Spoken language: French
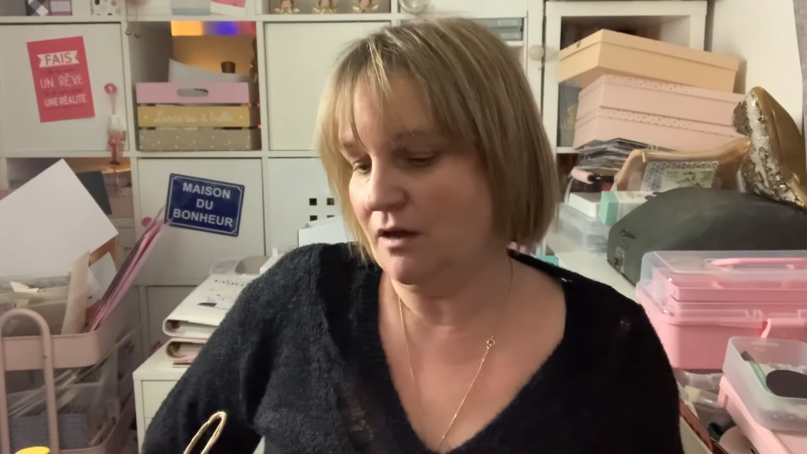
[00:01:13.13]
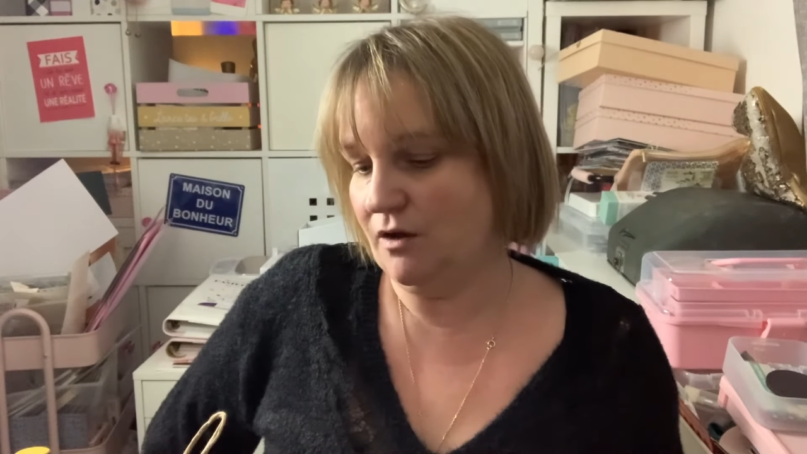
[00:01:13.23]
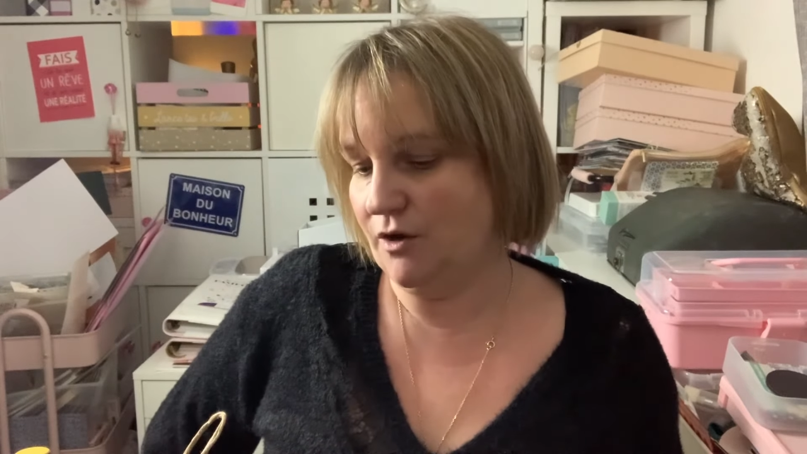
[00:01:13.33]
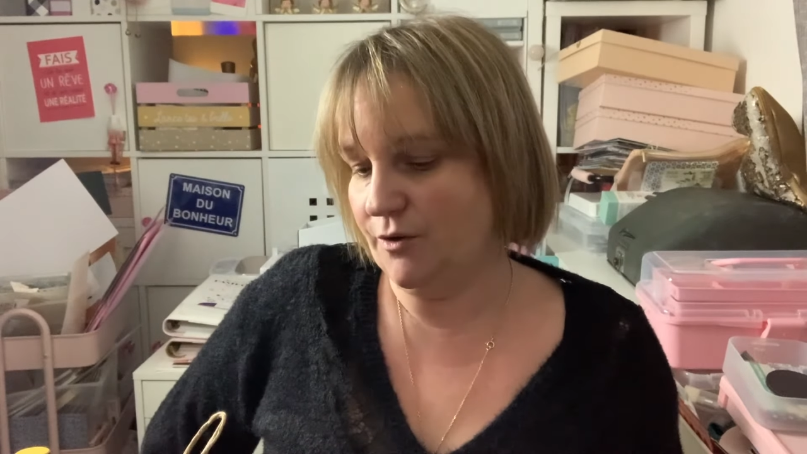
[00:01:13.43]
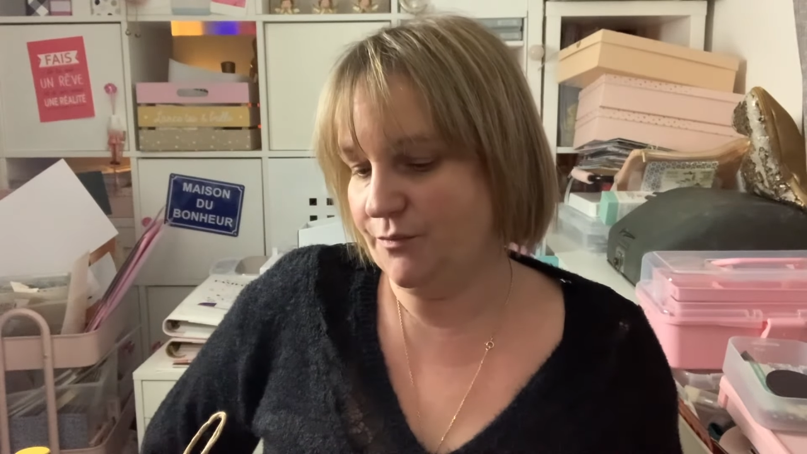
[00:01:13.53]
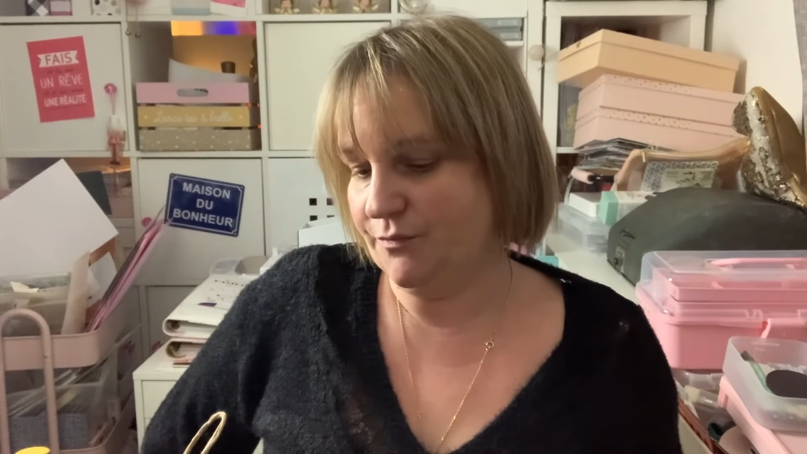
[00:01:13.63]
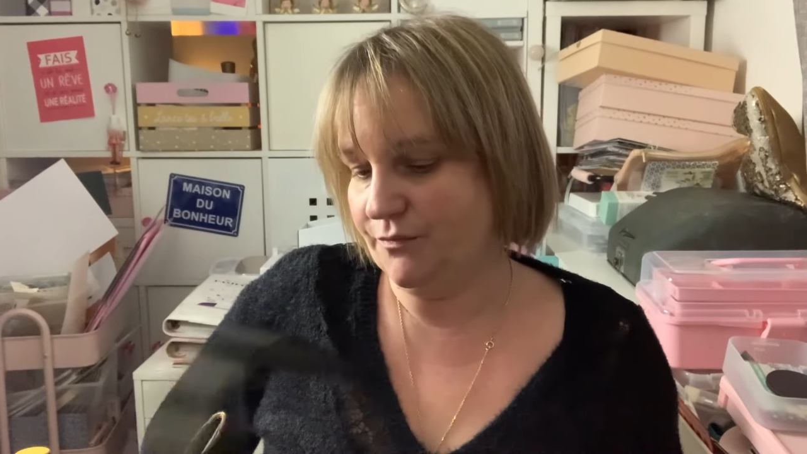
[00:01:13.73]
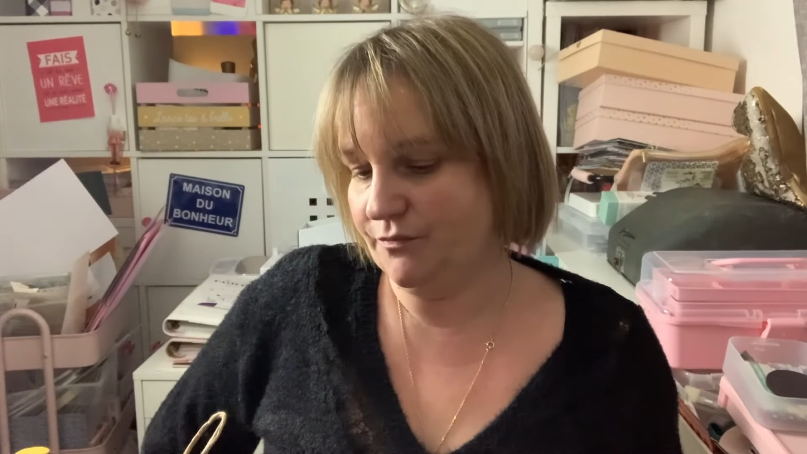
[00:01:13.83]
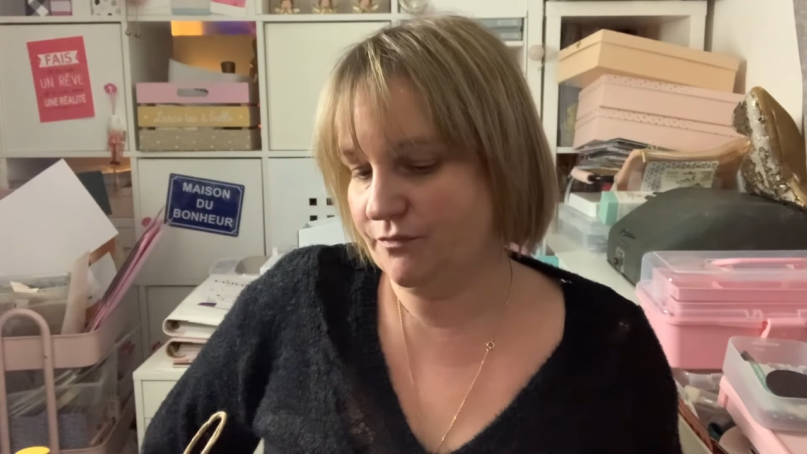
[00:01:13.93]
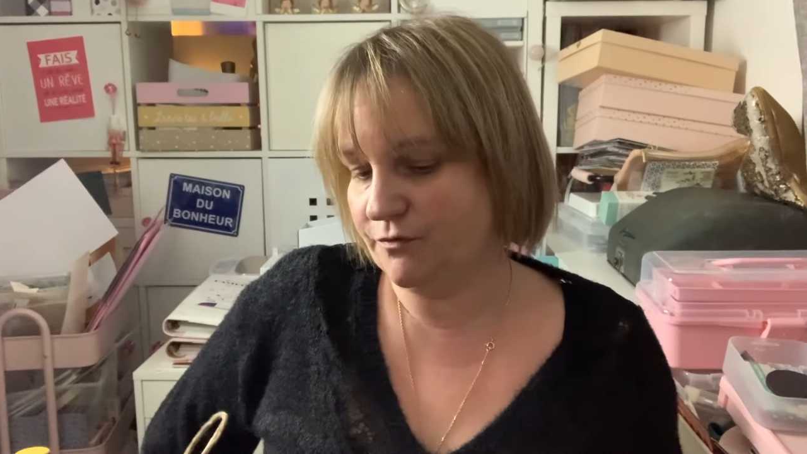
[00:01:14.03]

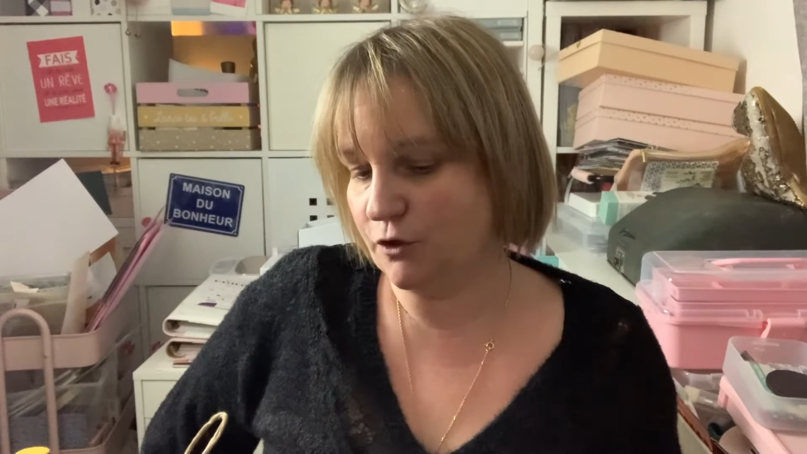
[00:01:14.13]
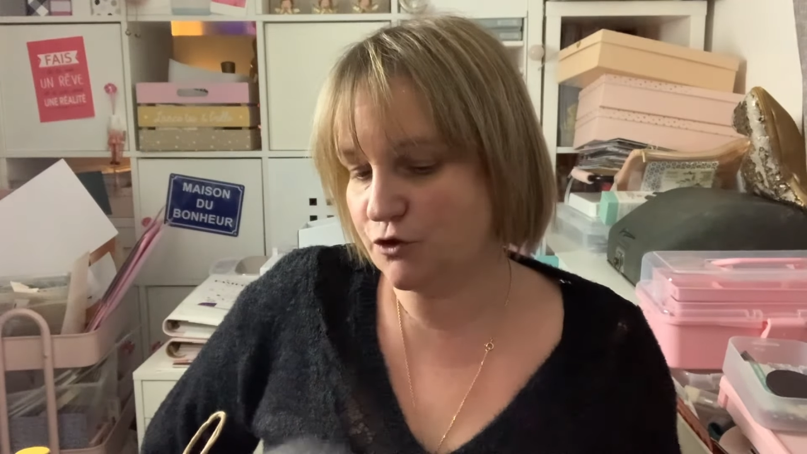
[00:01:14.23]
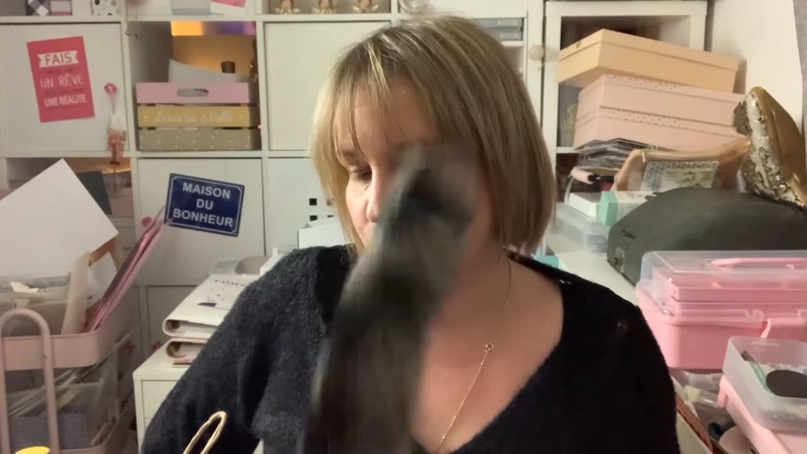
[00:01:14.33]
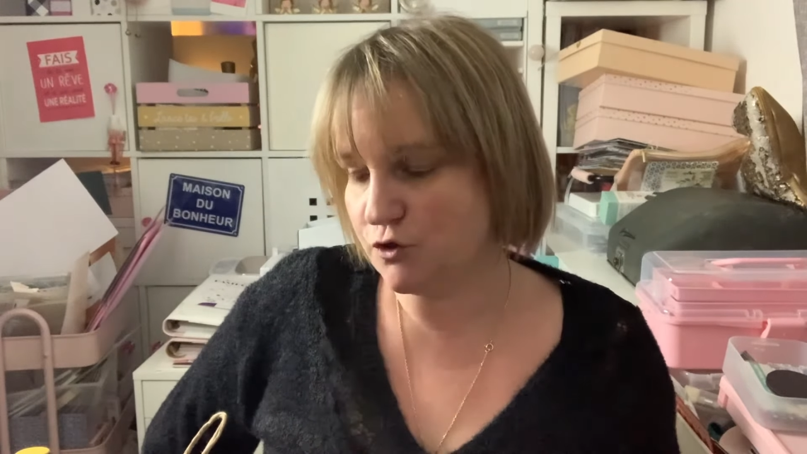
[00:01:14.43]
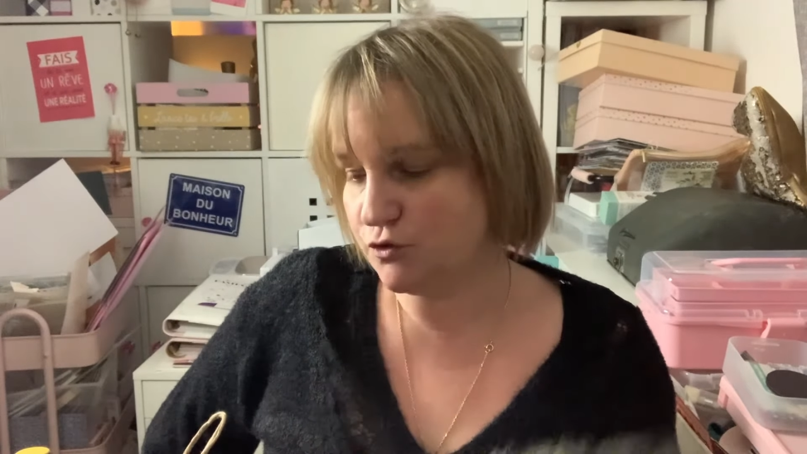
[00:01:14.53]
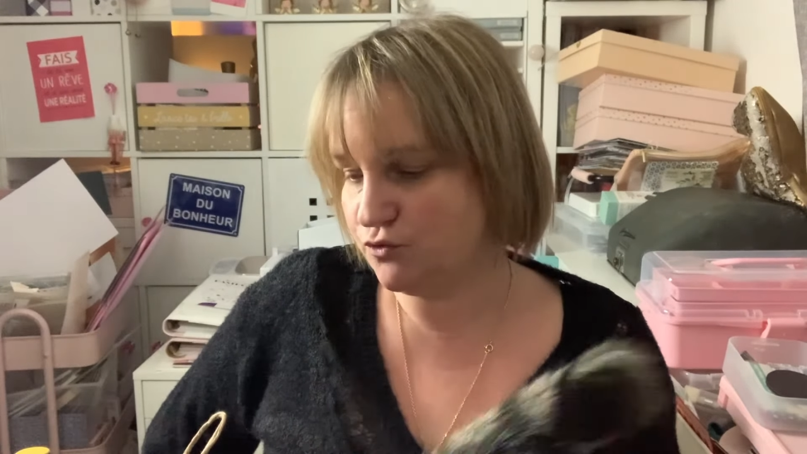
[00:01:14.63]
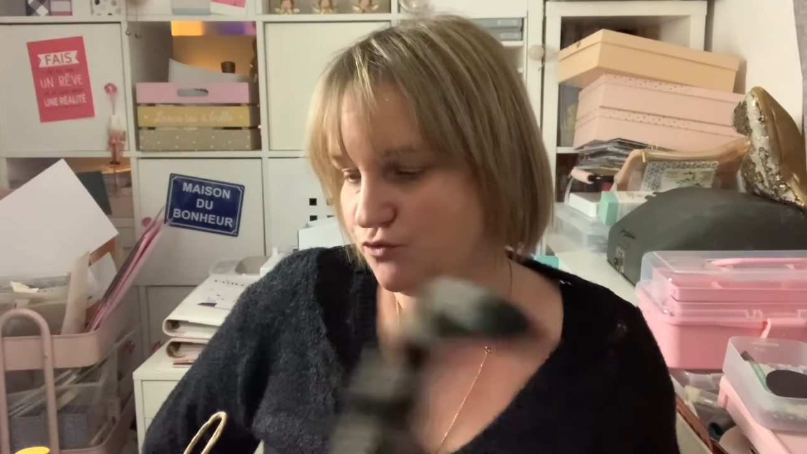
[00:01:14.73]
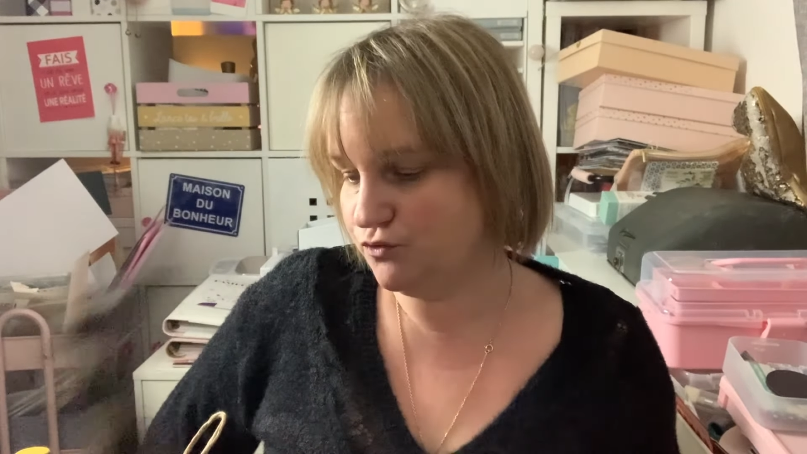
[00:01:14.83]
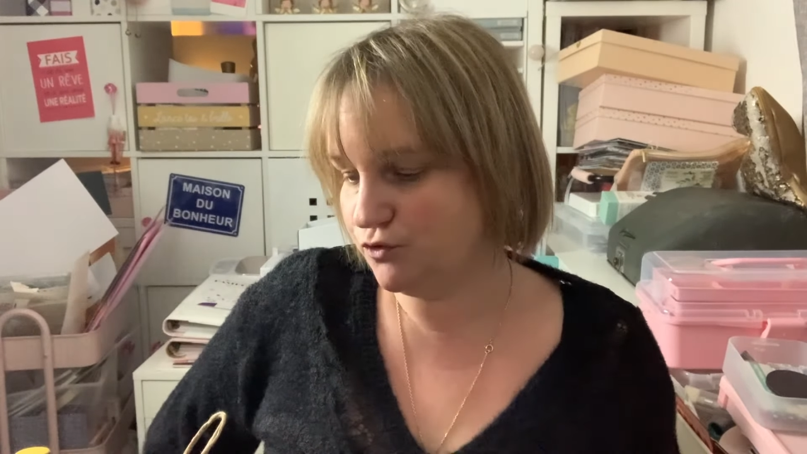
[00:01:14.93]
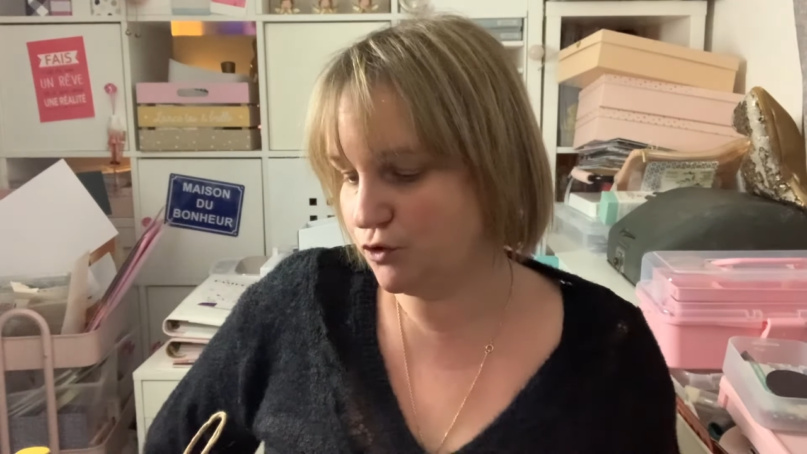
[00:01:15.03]
dans le sens
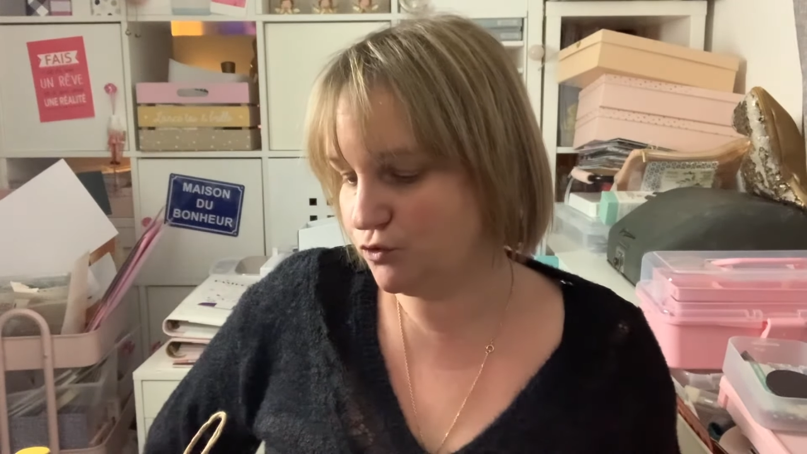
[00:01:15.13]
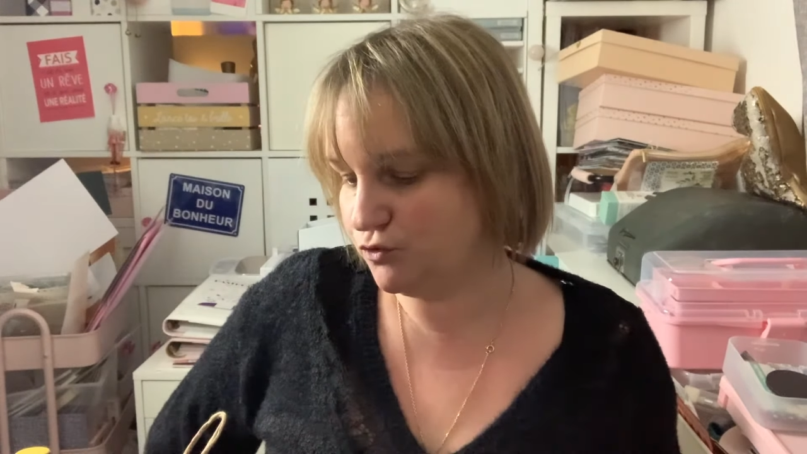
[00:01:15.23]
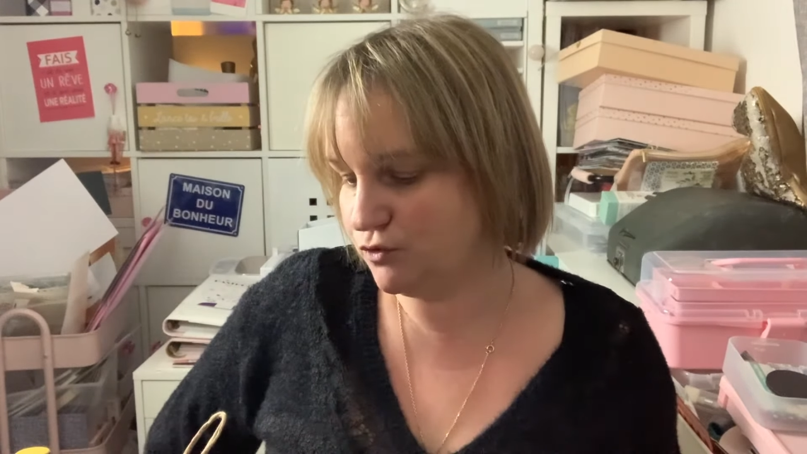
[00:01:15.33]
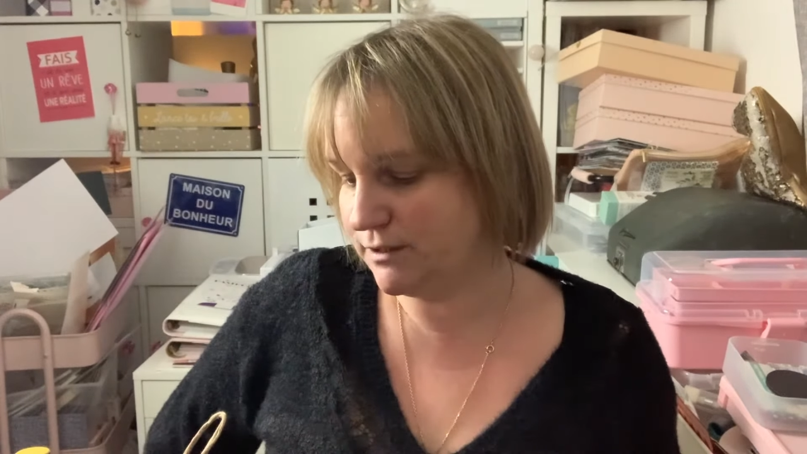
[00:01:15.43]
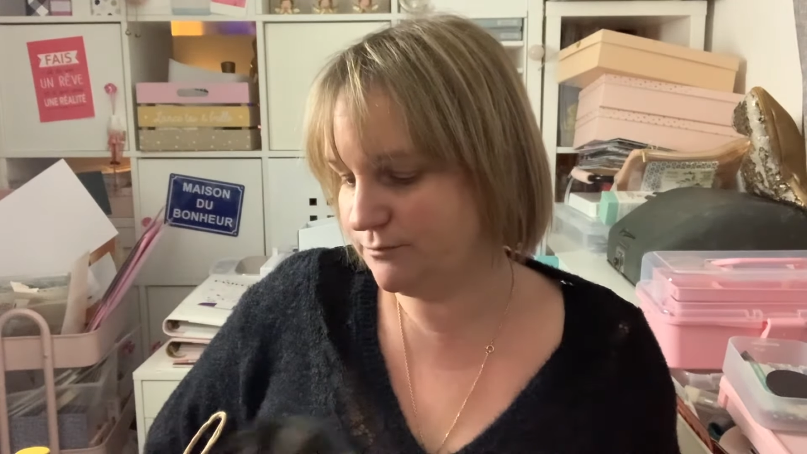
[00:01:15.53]
où surtout,